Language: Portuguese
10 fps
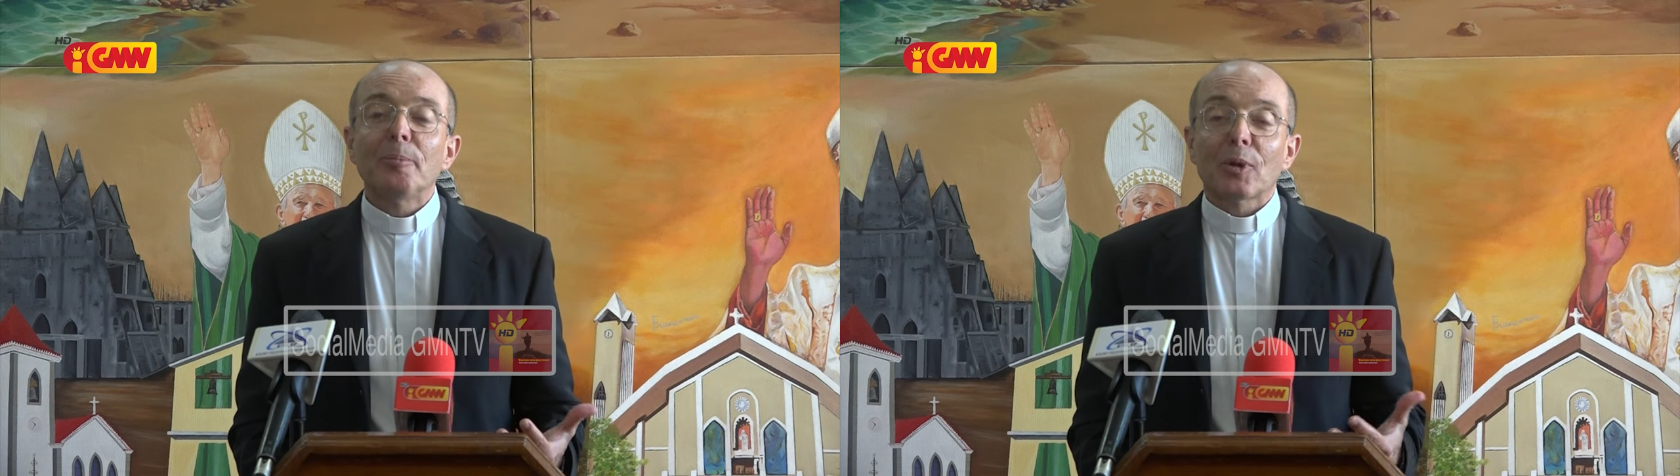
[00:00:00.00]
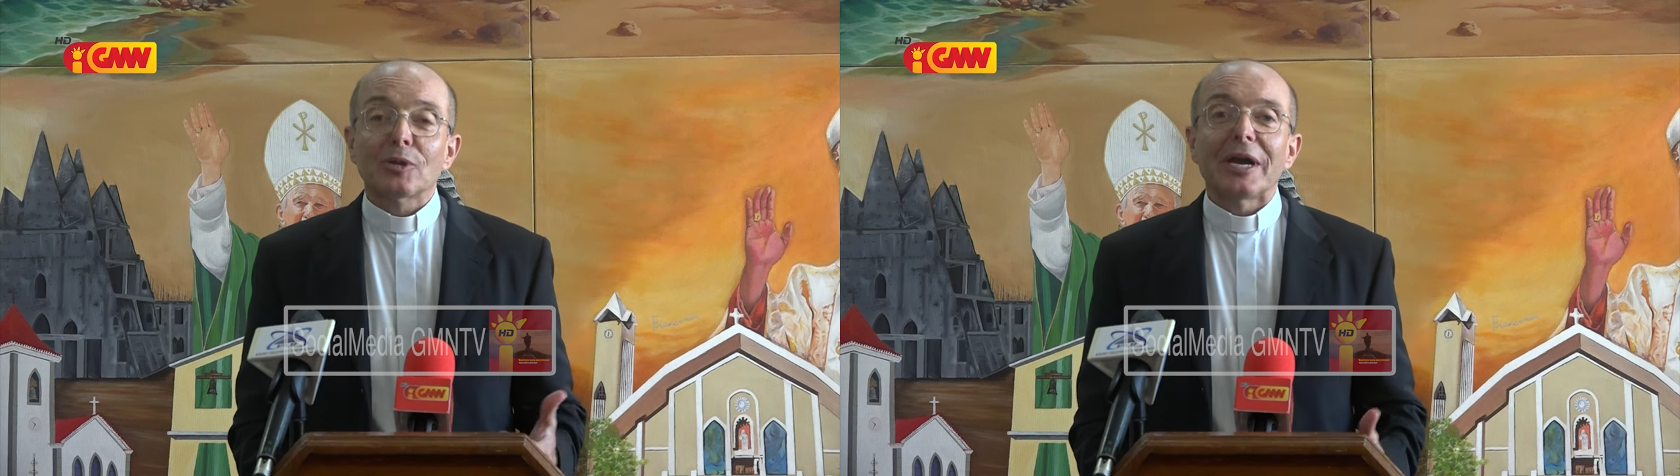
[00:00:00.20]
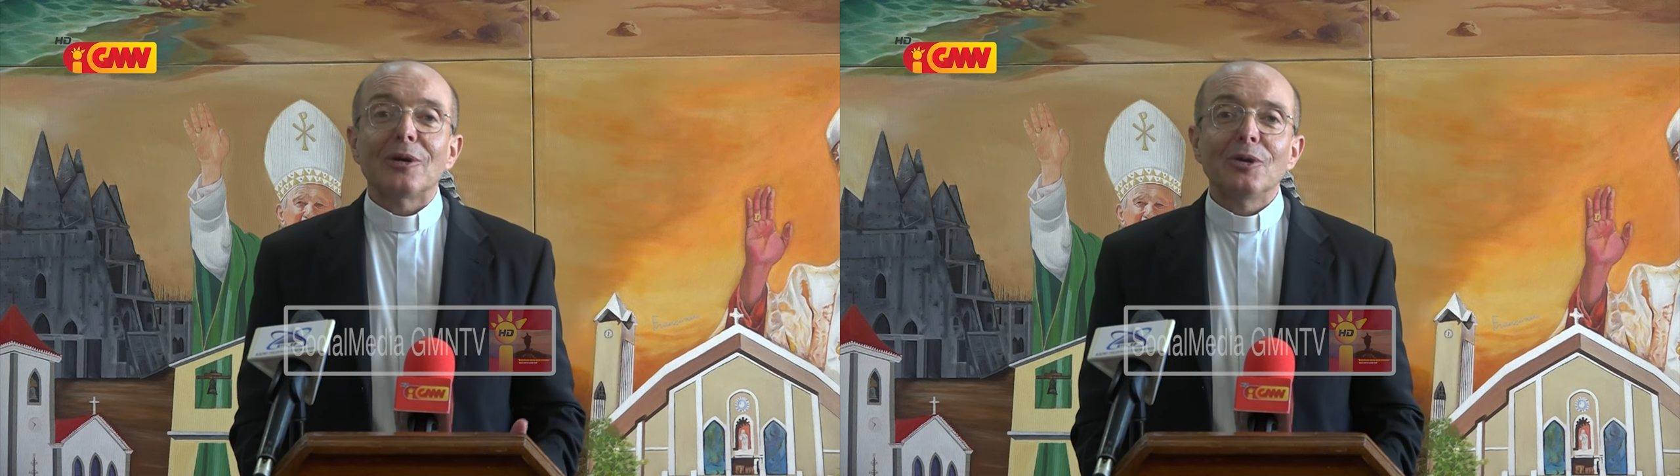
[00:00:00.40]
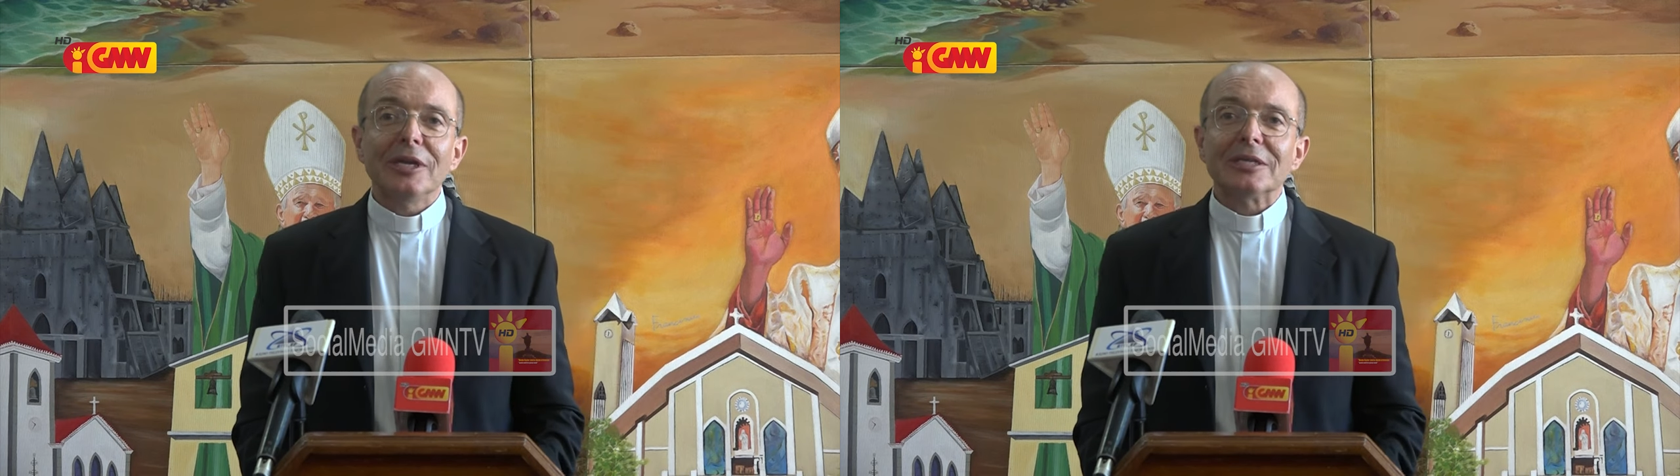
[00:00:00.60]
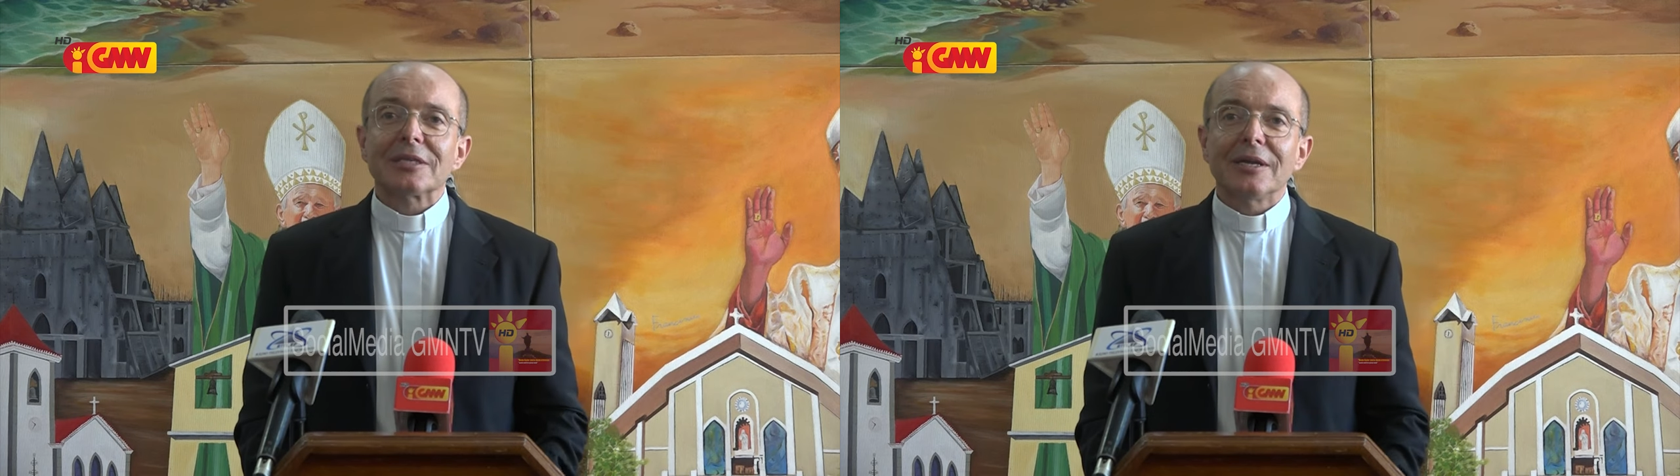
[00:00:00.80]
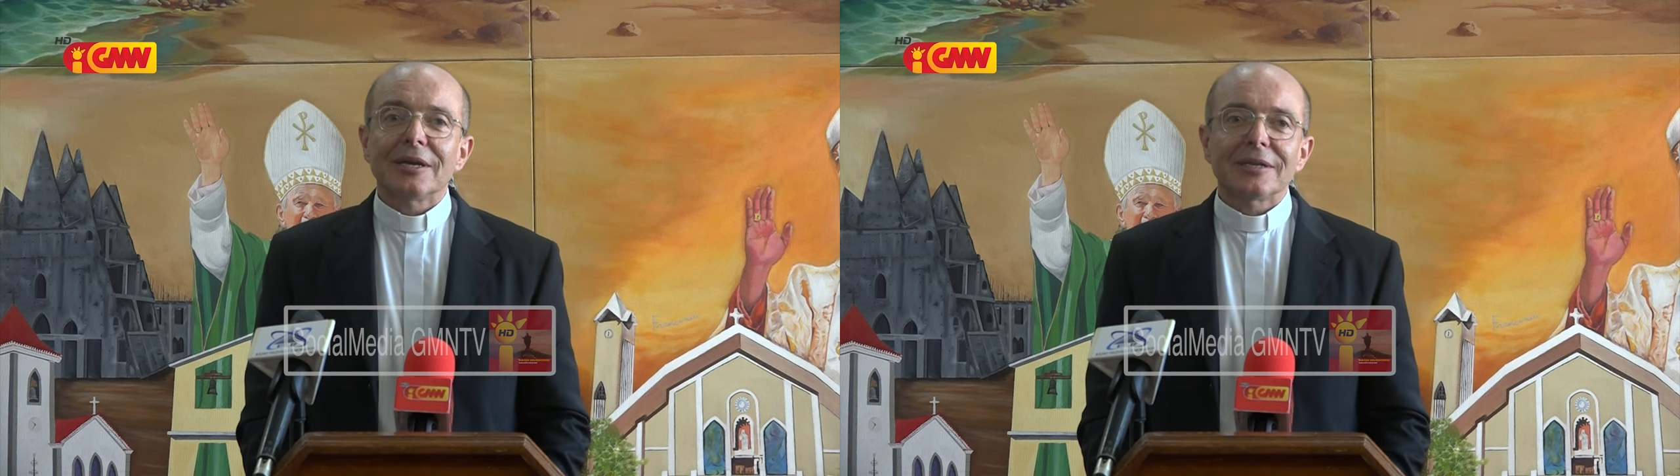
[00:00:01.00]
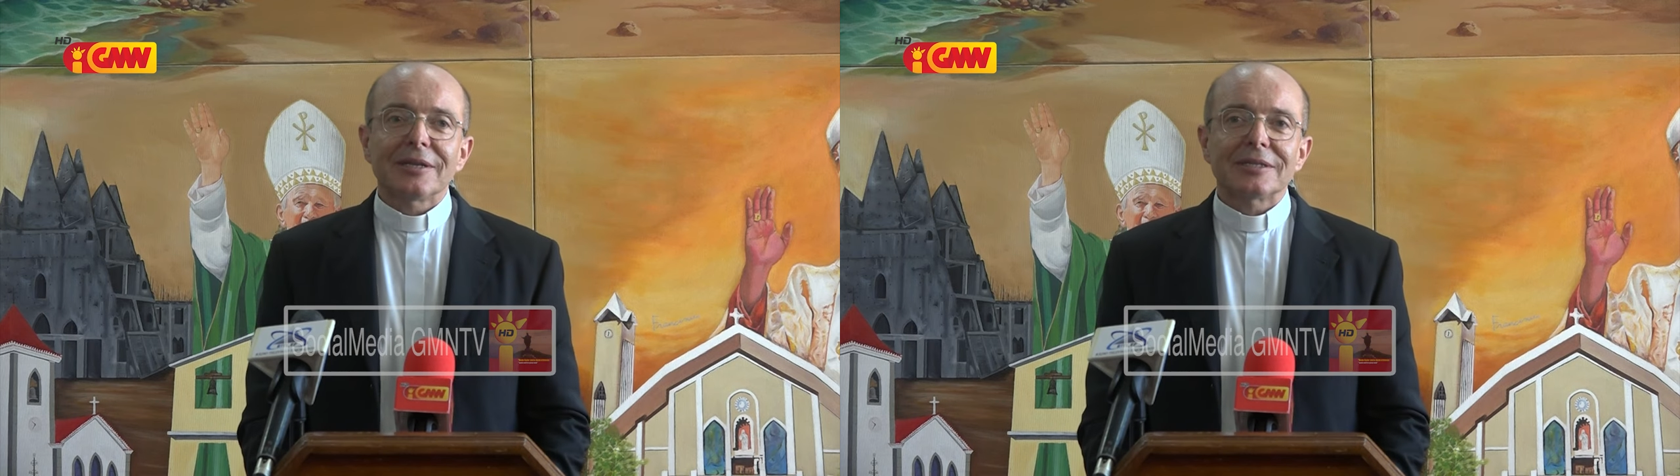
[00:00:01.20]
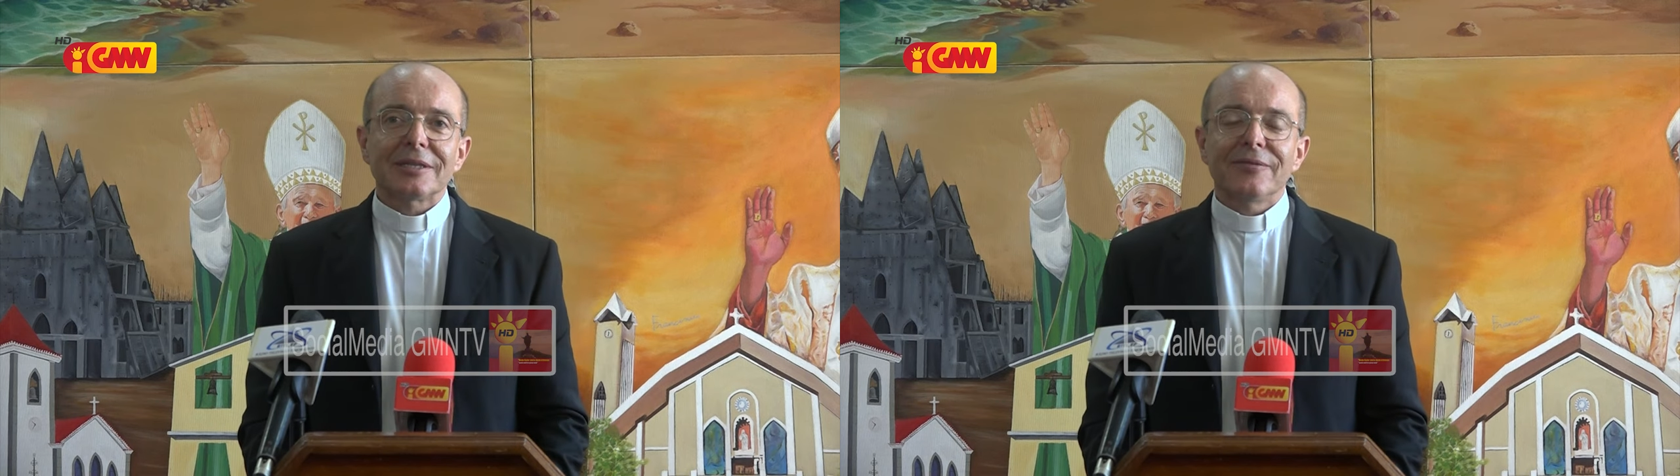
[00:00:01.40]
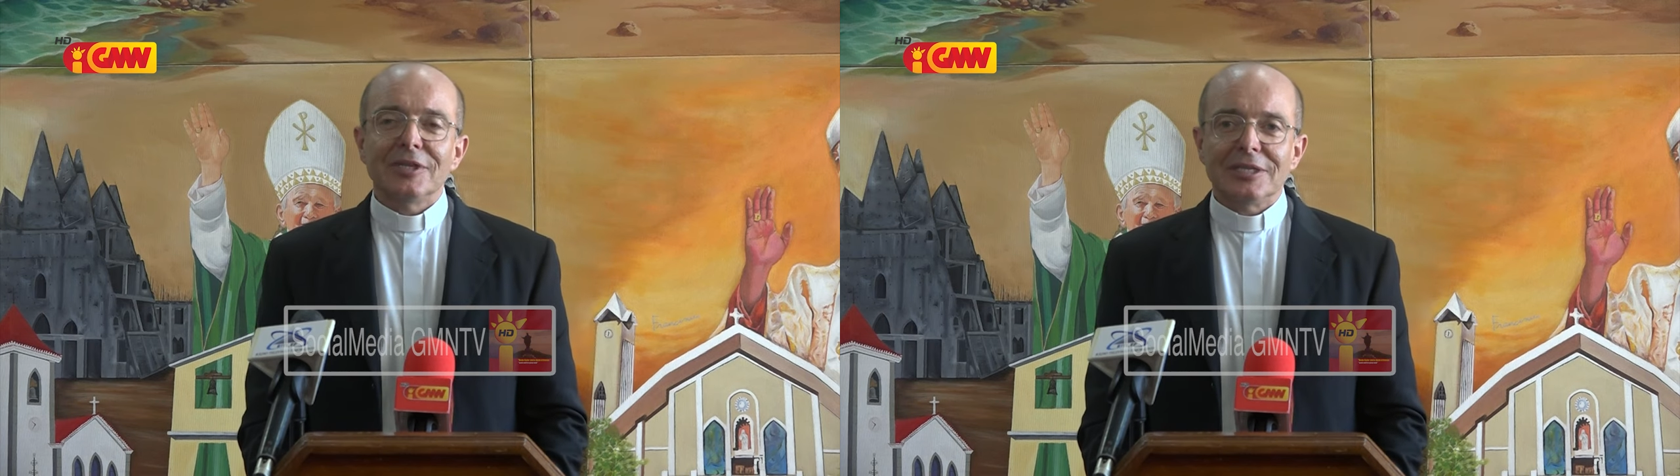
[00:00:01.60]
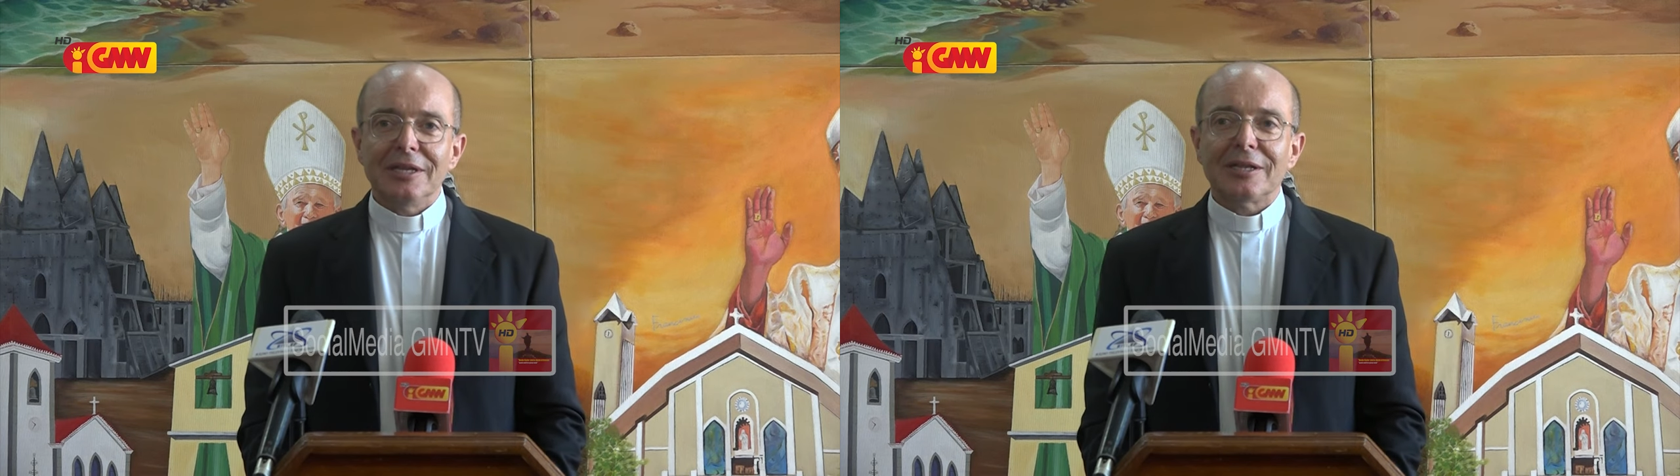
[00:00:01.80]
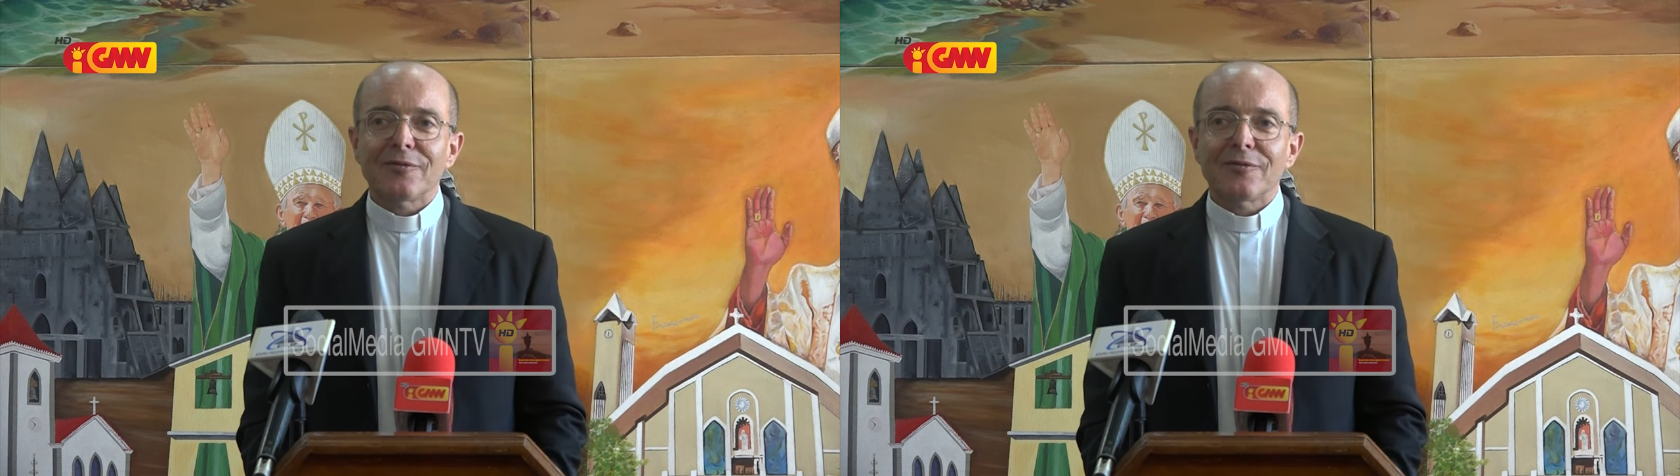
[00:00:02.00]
protagonista desta visita